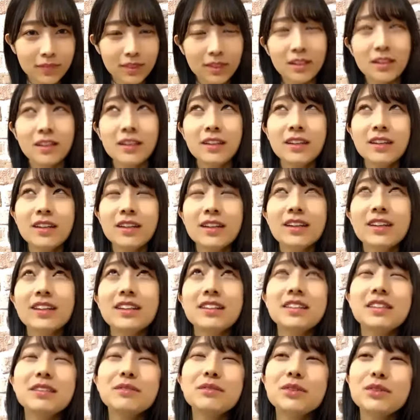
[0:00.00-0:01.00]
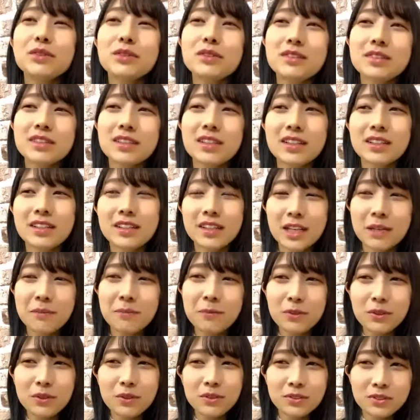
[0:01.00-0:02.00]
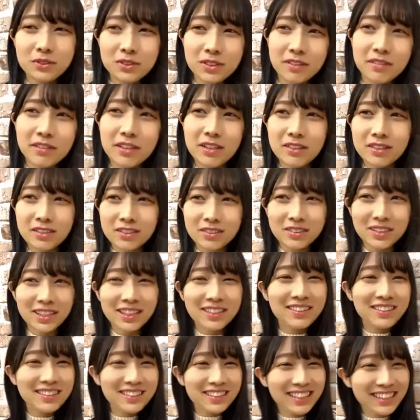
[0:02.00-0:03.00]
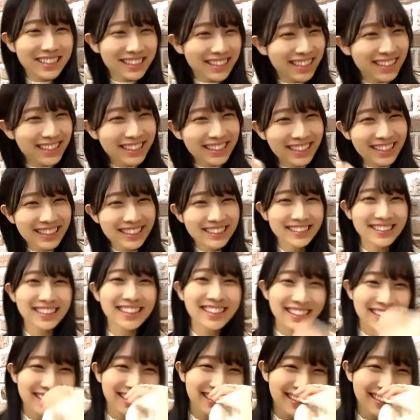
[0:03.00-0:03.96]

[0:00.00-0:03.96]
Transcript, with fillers: あれでもなんかエプロンつけてるのとかも撮りたいなって